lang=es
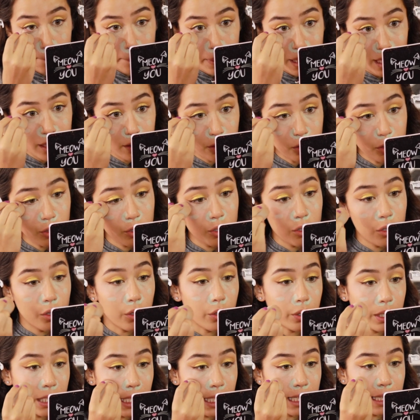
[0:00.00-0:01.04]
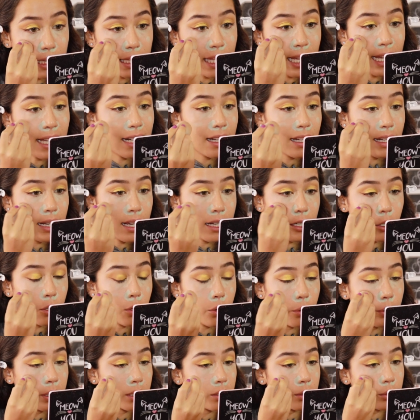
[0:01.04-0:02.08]
pero no quitar la
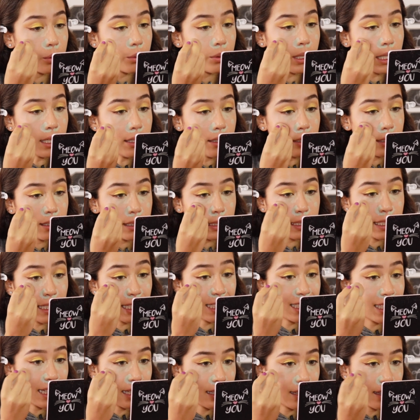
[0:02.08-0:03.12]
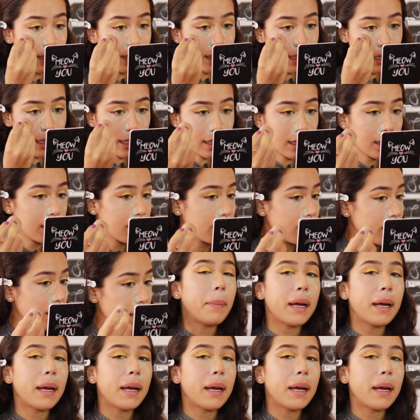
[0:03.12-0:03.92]
cobertura que ya tiene.